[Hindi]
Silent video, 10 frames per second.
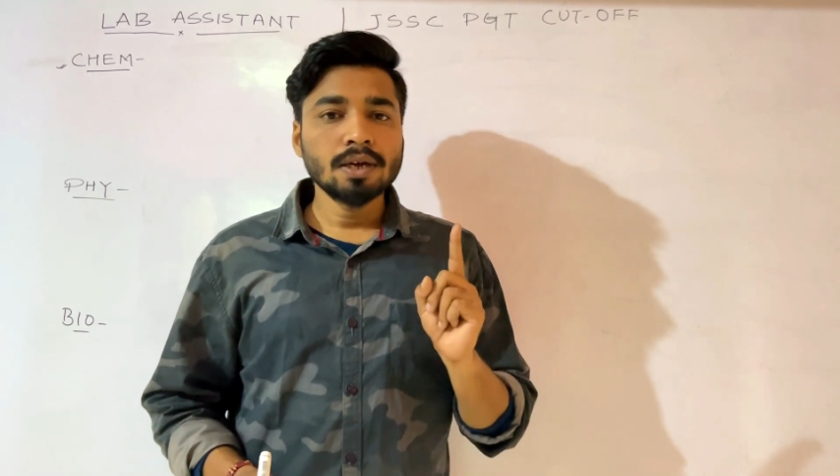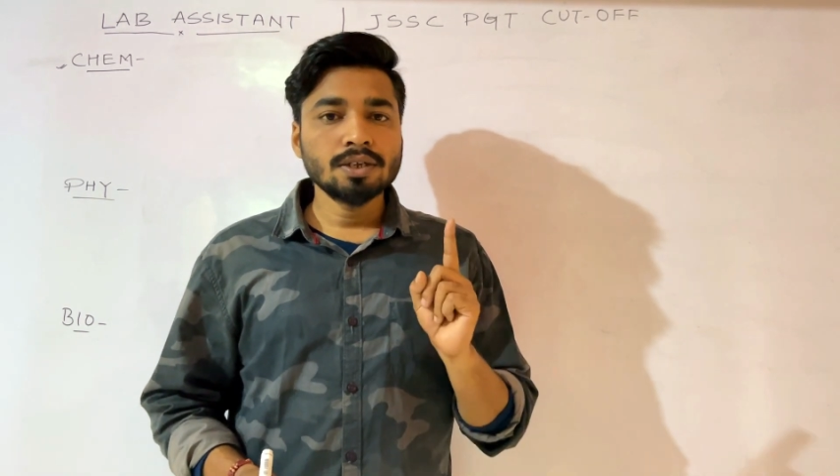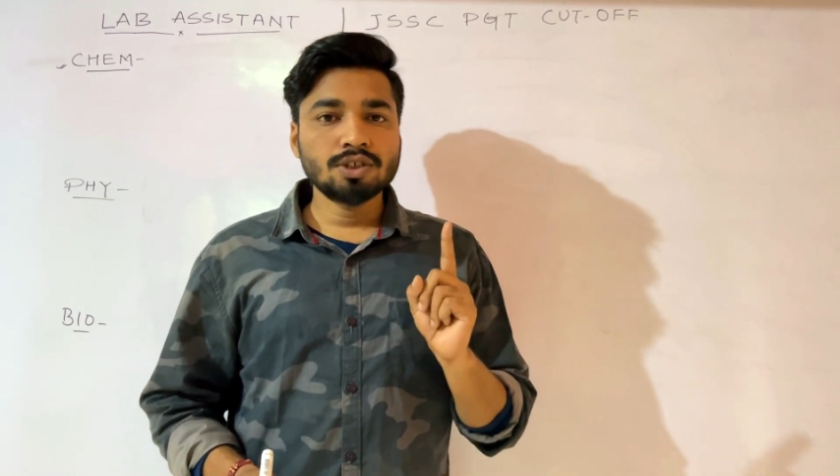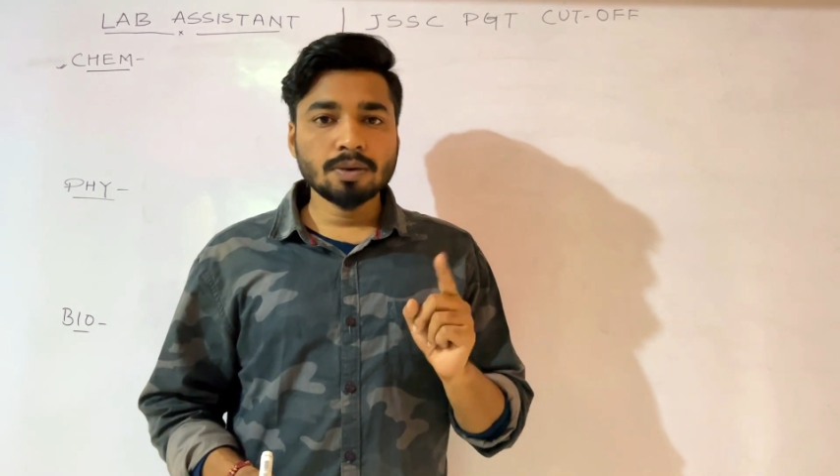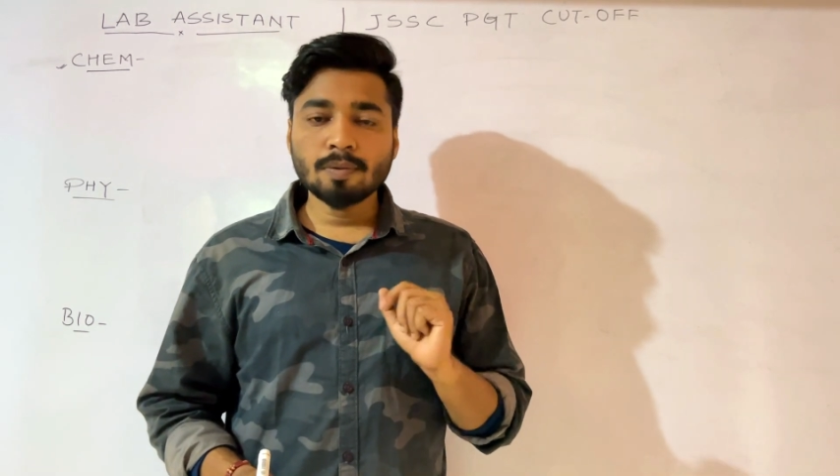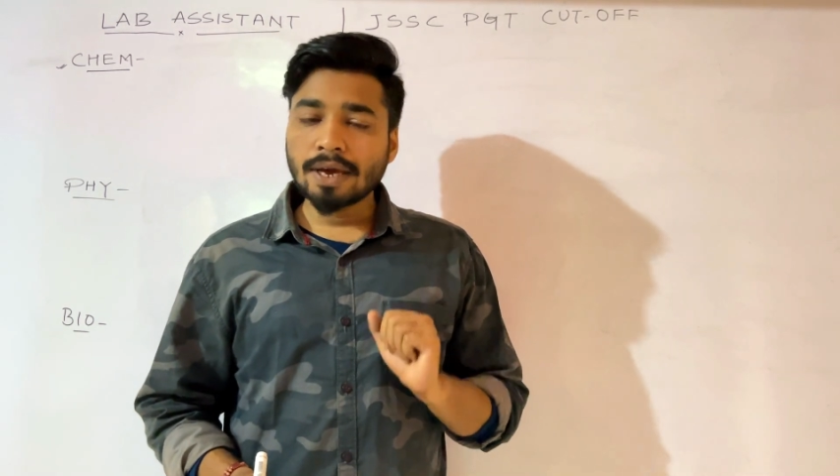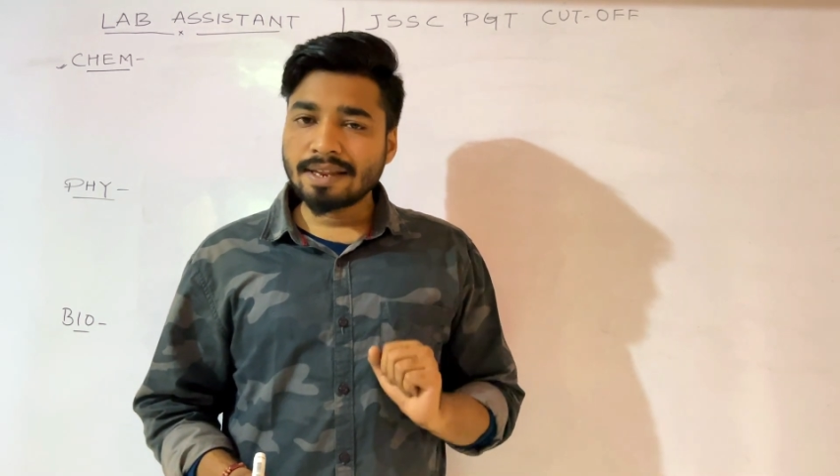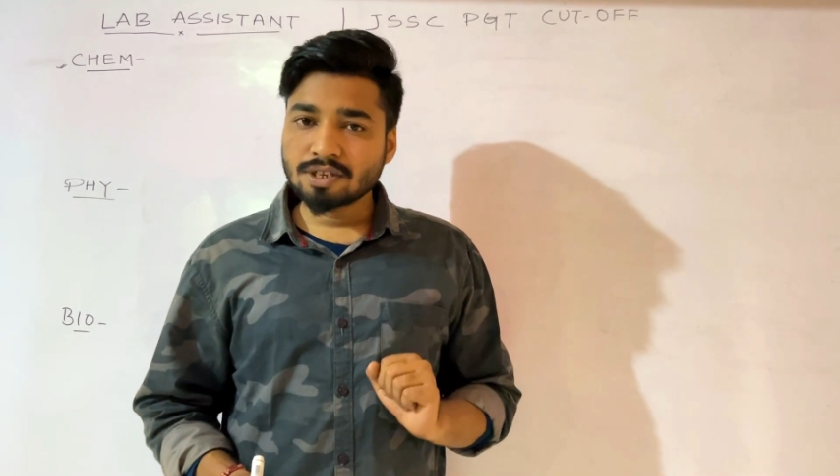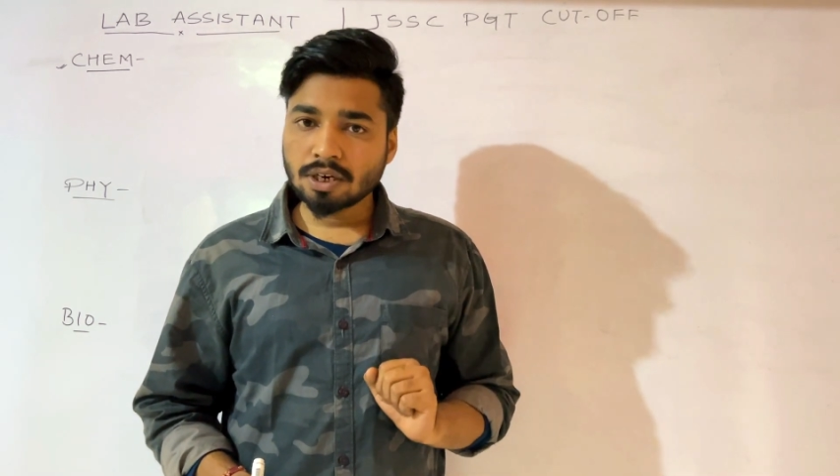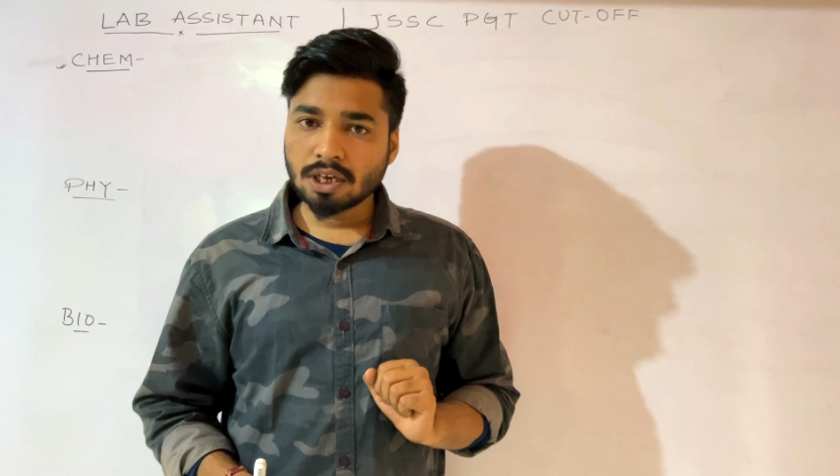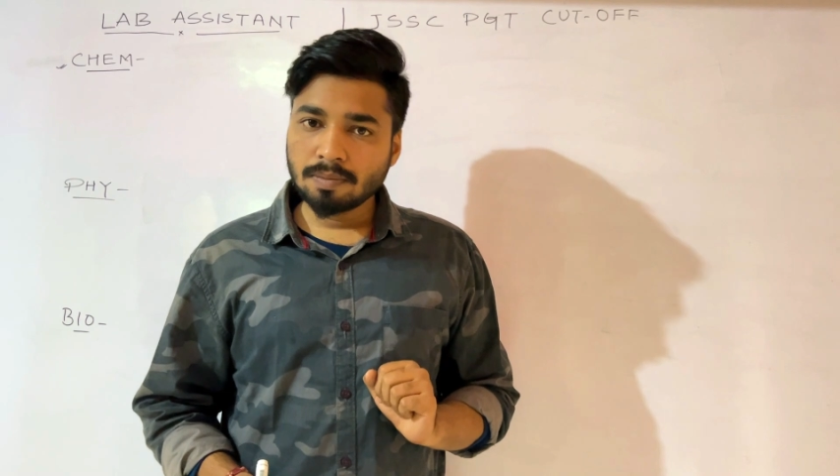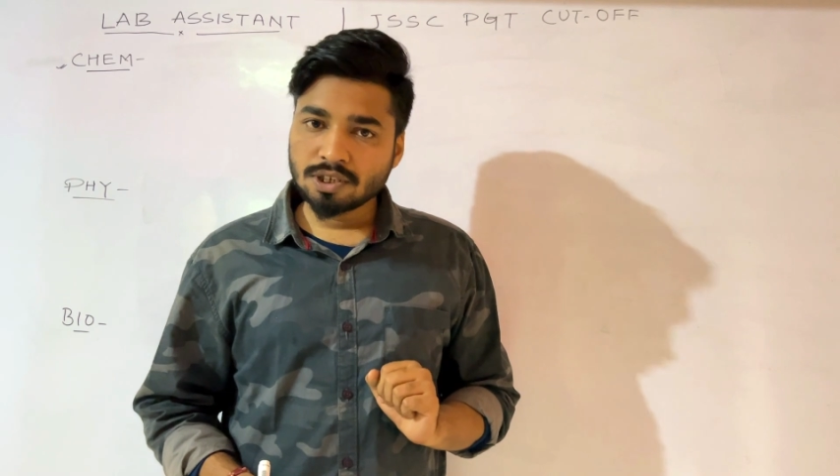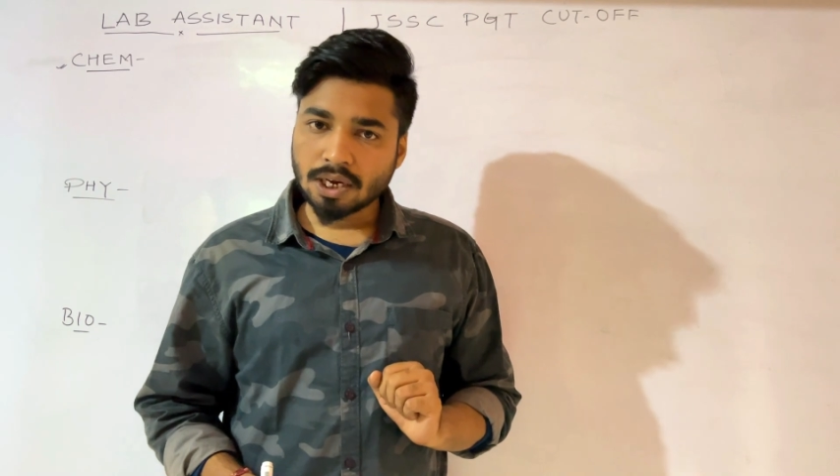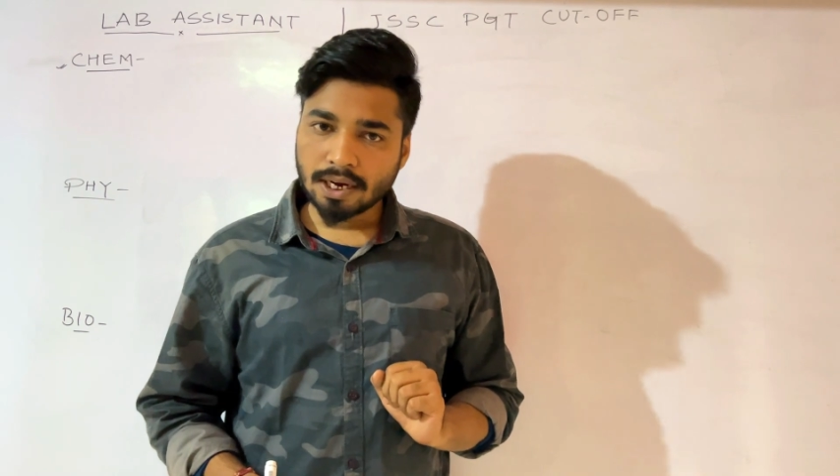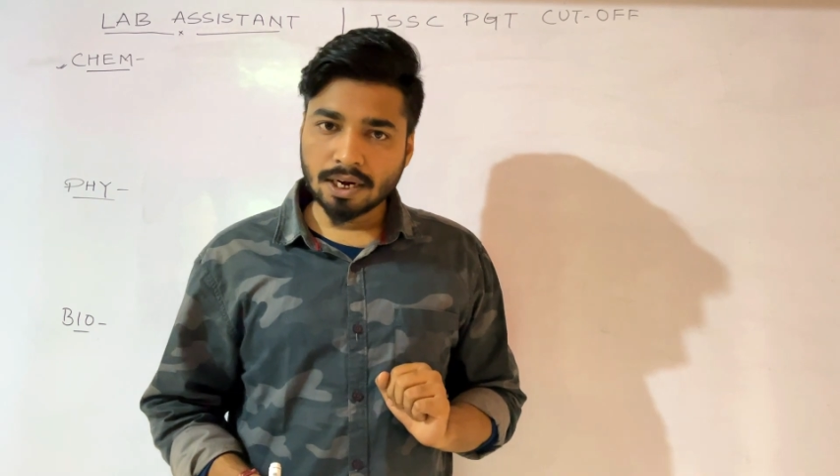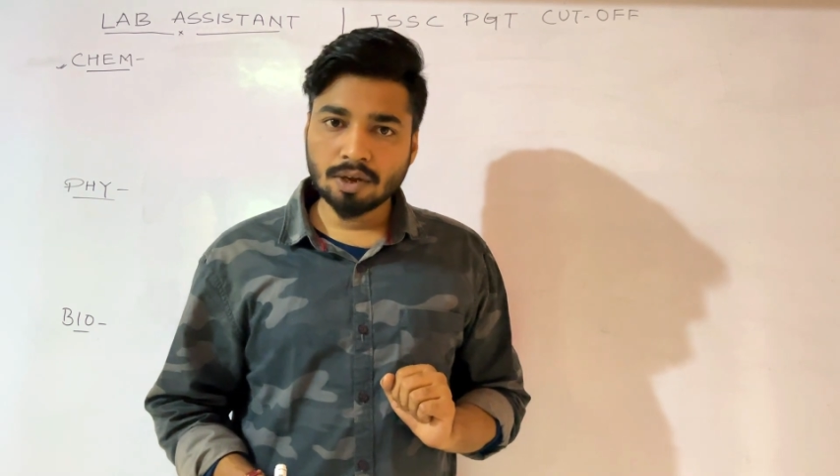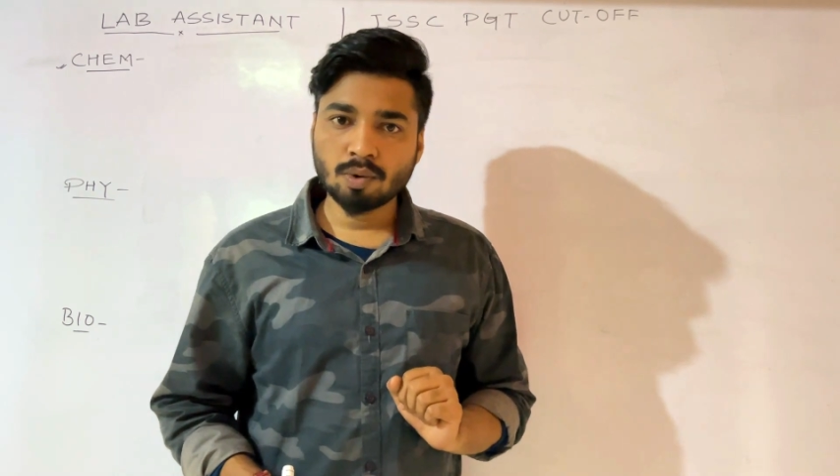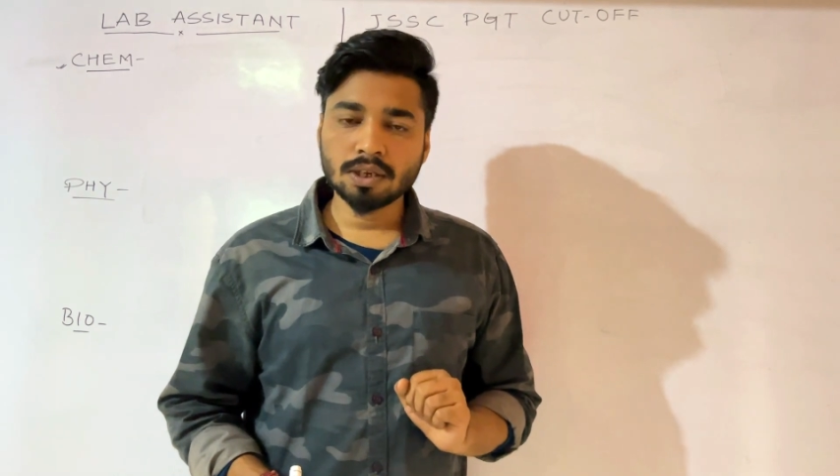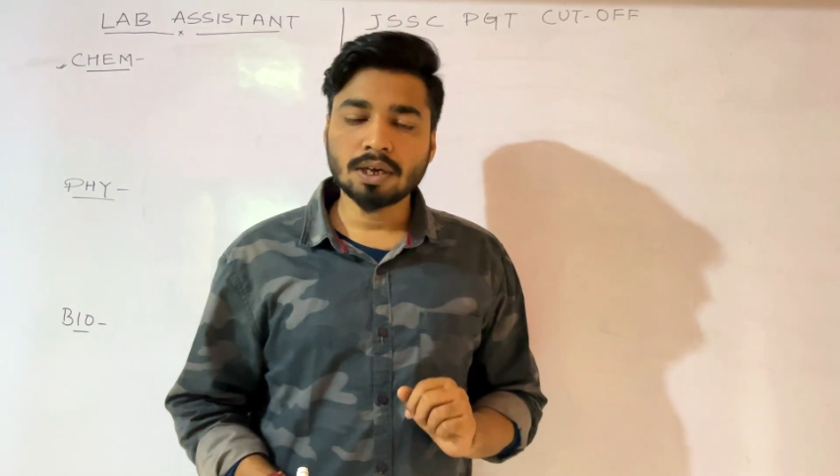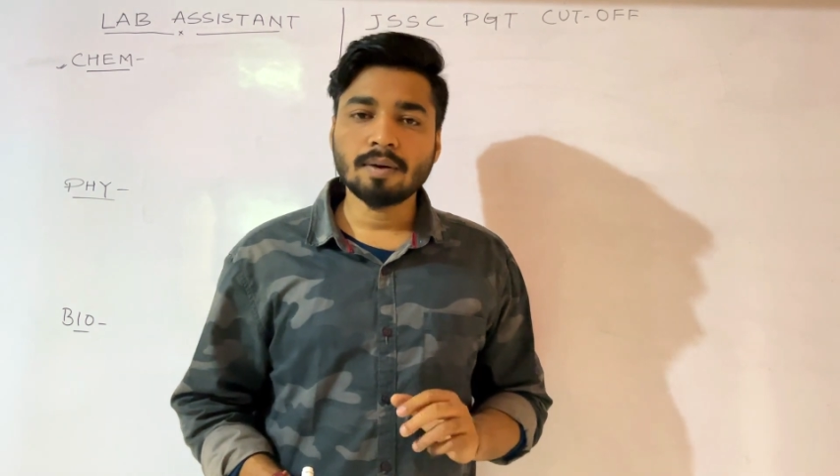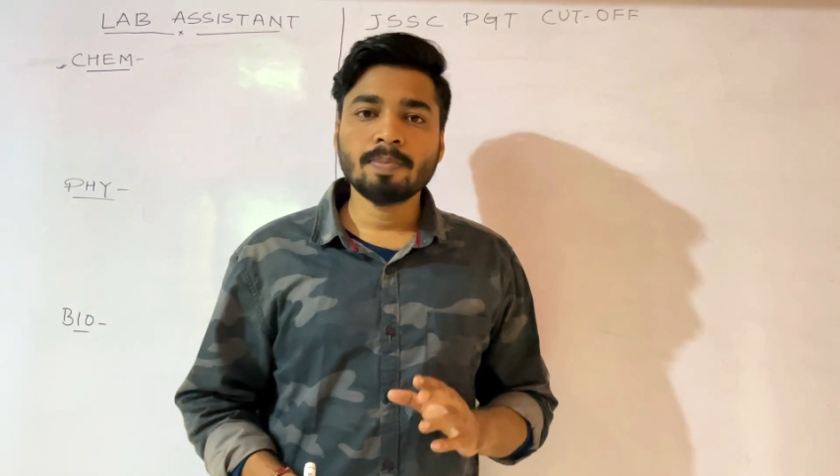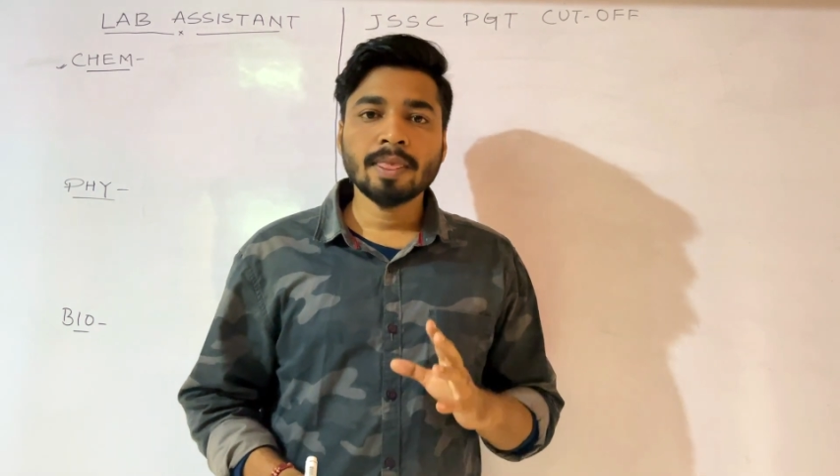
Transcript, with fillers: जब आंसर की भी जारी नहीं हुआ था